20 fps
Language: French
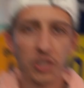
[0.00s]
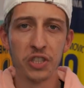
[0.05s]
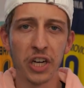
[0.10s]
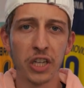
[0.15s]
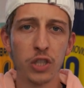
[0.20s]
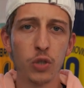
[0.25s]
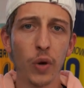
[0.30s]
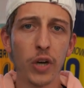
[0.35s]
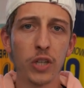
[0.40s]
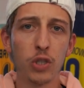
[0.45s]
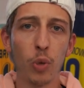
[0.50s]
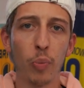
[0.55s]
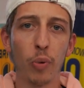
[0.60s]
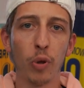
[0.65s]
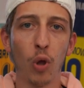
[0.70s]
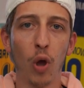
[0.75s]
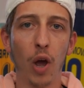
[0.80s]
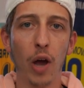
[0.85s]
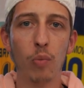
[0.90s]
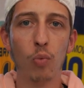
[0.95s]
Chaque jour et
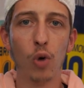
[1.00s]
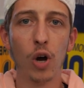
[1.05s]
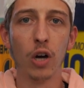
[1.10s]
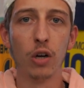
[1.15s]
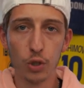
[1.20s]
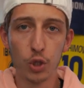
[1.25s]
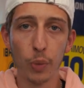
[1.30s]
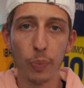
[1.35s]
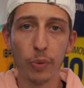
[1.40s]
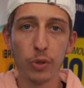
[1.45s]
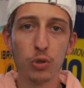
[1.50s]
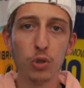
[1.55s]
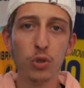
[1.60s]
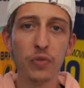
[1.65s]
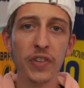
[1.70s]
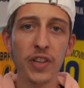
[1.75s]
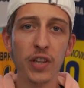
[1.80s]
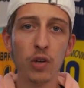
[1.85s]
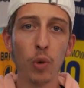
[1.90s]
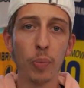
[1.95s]
cependant pendant un mois, je poste une
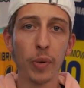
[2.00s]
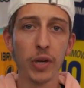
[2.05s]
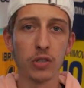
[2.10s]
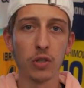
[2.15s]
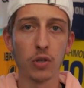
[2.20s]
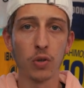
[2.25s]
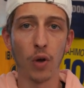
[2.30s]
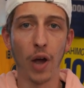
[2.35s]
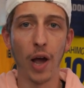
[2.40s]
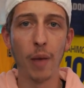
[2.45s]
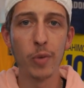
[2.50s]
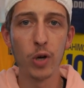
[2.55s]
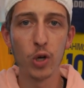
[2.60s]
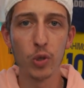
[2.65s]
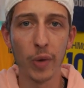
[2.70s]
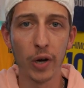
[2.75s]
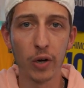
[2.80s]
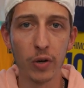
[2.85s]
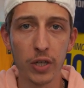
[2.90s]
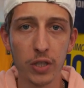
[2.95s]
vidéo présentant un maillot
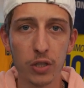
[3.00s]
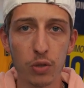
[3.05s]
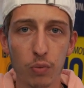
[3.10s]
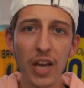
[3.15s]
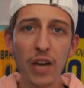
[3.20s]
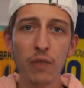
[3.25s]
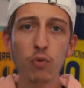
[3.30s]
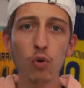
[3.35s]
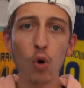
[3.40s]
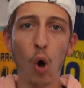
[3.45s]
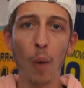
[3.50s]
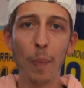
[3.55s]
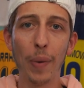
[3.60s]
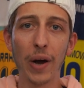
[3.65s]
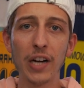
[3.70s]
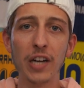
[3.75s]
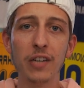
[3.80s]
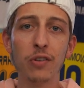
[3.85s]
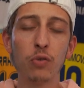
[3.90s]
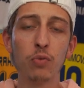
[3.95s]
de ma collection. Et vous, en
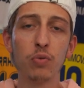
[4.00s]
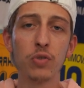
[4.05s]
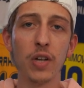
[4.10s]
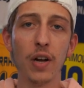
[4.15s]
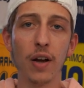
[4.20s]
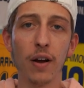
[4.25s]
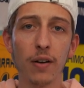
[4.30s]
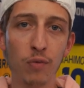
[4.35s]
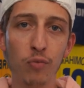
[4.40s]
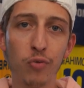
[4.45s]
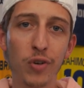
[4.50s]
parallèle de tout cela,